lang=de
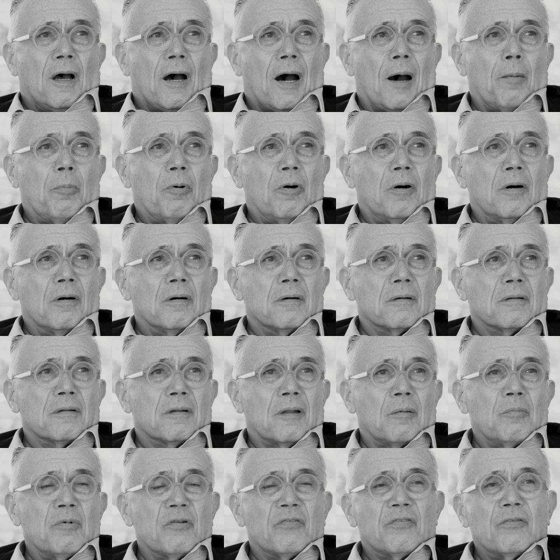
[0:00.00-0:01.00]
Aber
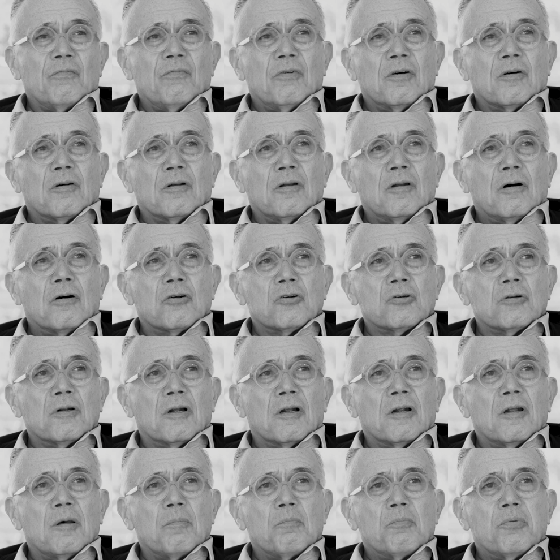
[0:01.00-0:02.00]
damit sind wir genau schon
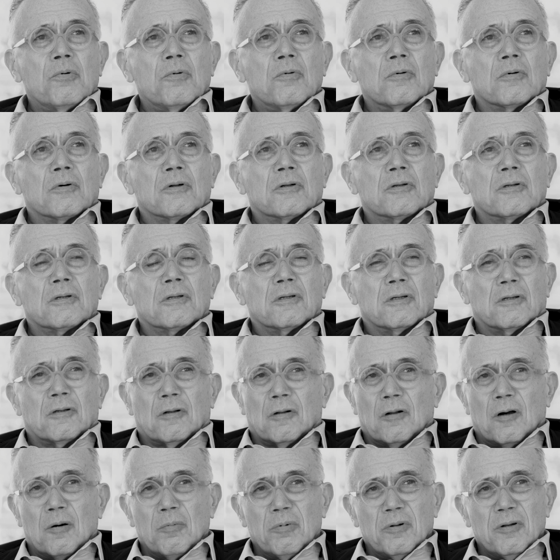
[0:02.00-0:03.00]
an dem Punkt. Ich
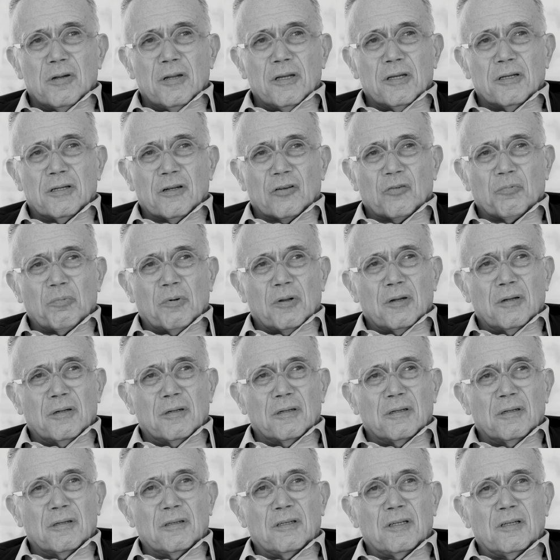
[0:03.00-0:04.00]
glaube nicht, dass
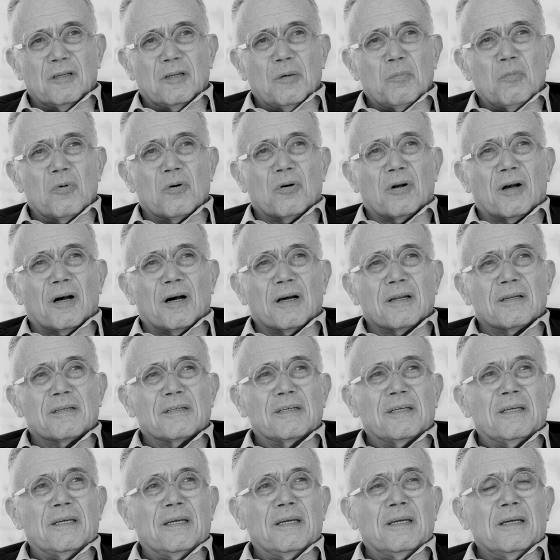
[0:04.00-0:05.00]
man die
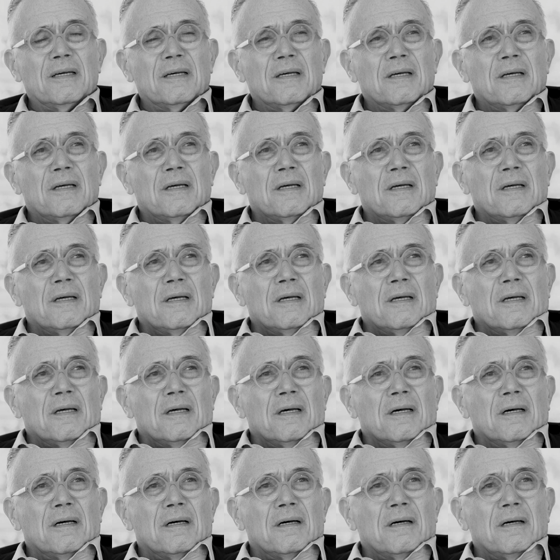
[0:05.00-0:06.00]
Demokratie
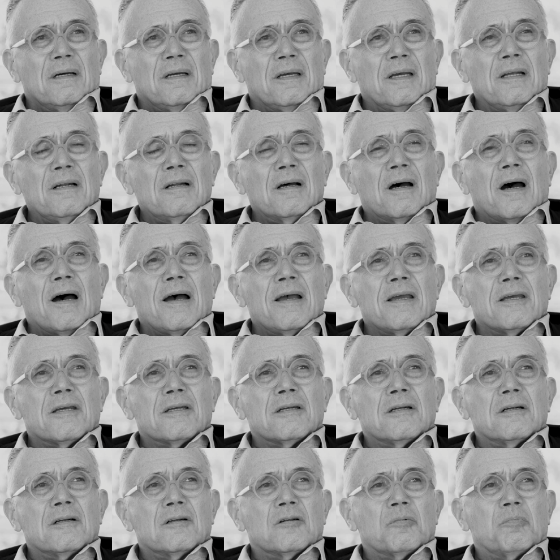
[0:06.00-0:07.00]
äh,
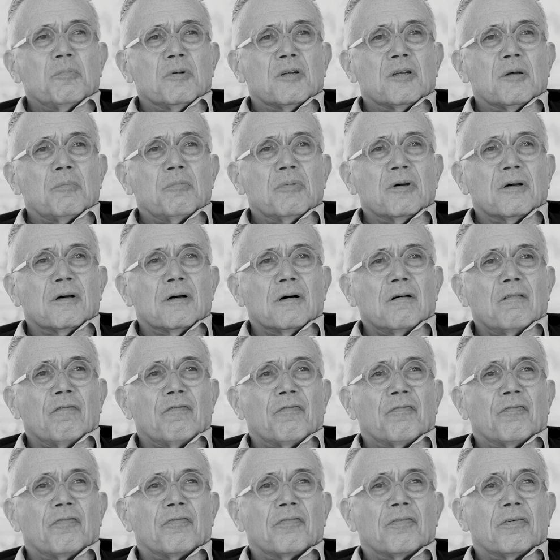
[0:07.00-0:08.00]
hinreichend mit dem
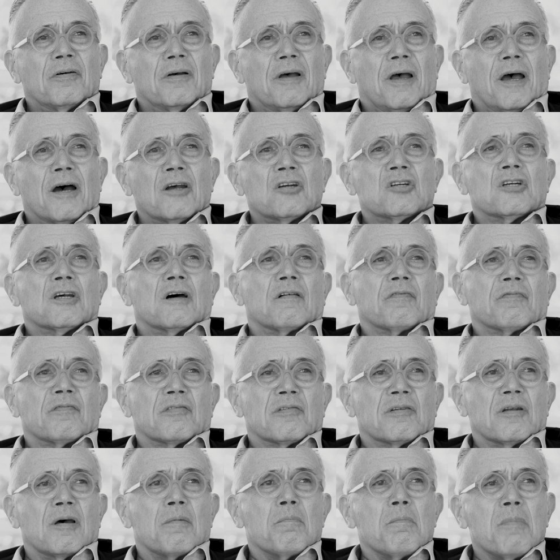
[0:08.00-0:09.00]
Begriff
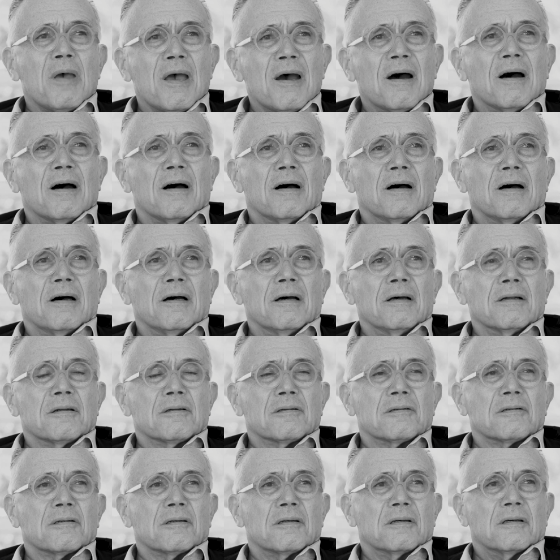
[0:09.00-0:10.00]
Herrschaft der
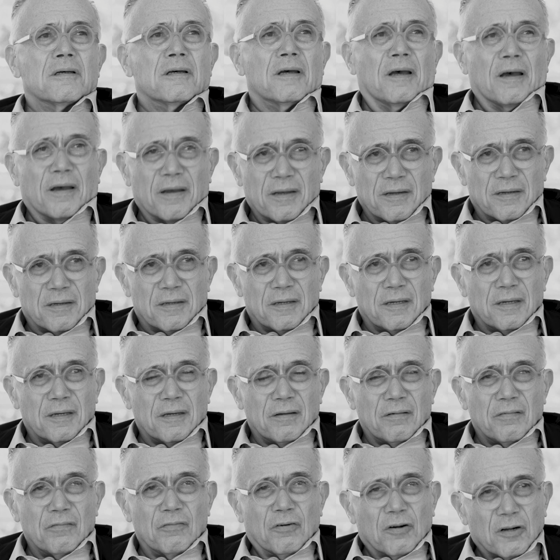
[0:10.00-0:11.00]
Mehrheit
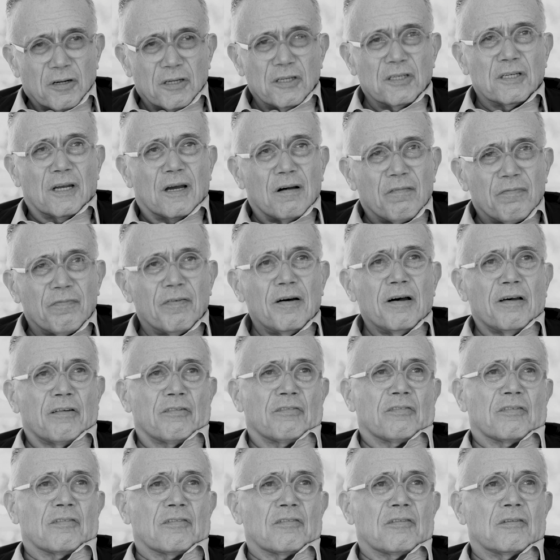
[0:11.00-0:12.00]
wirklich
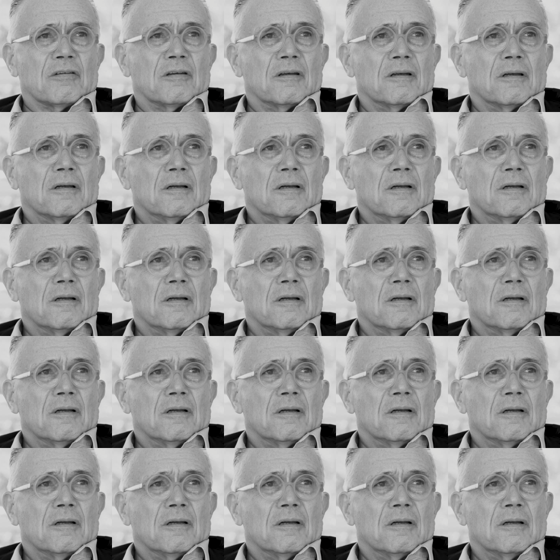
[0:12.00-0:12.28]
erfasst.